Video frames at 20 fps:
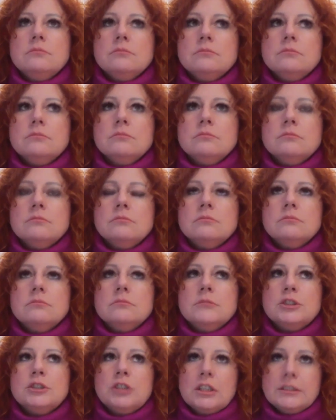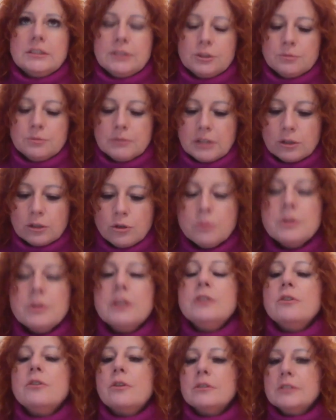mm, że jesteśmy na
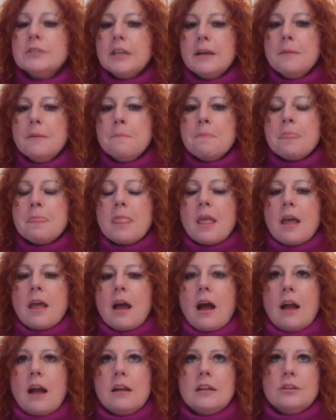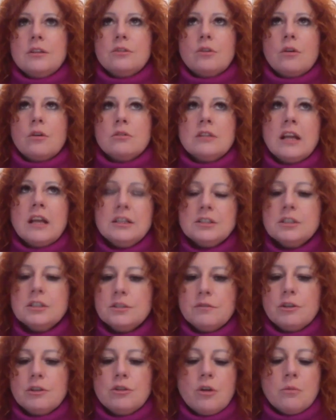dobrej drodze, ale to nasza
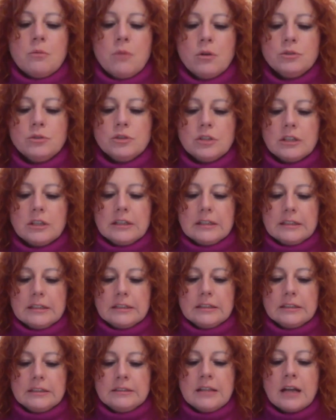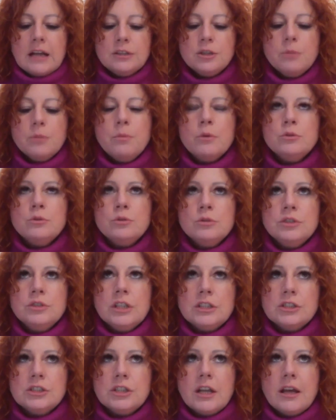świadomość, nasze
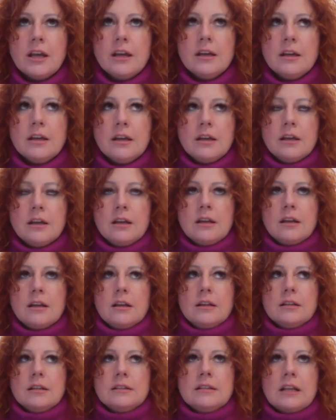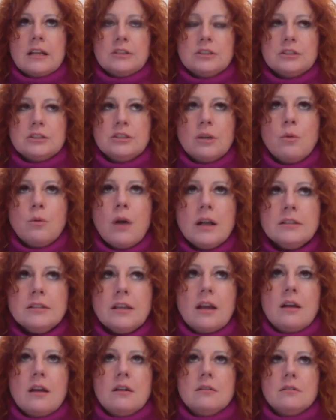poczucie, że nasze
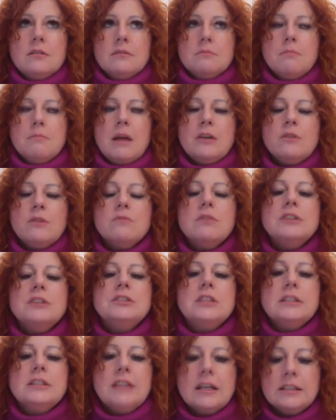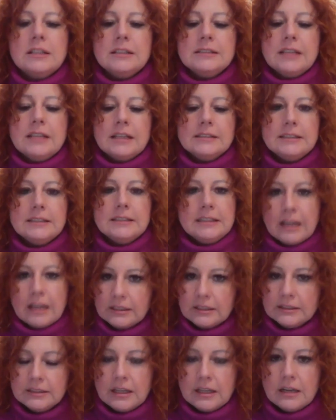działania mają właśnie taki sens i
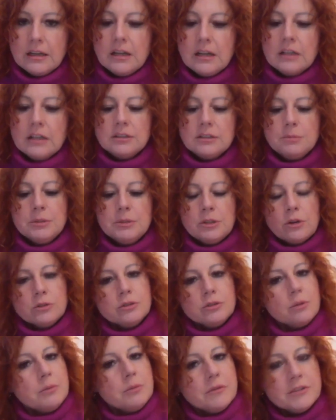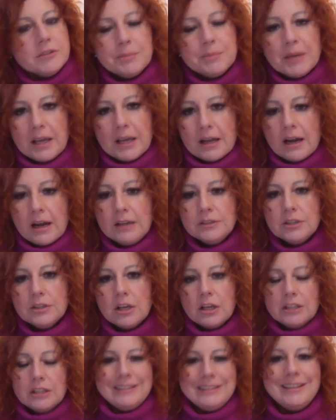taki cel, żeby te osoby wspierać,
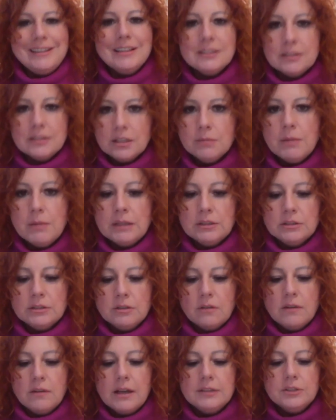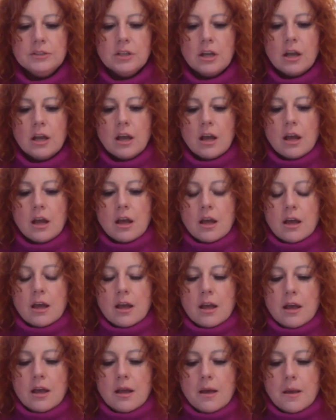nie stygmatyzować
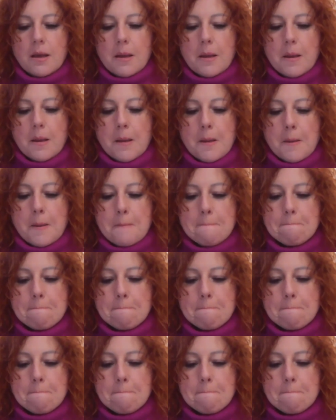e,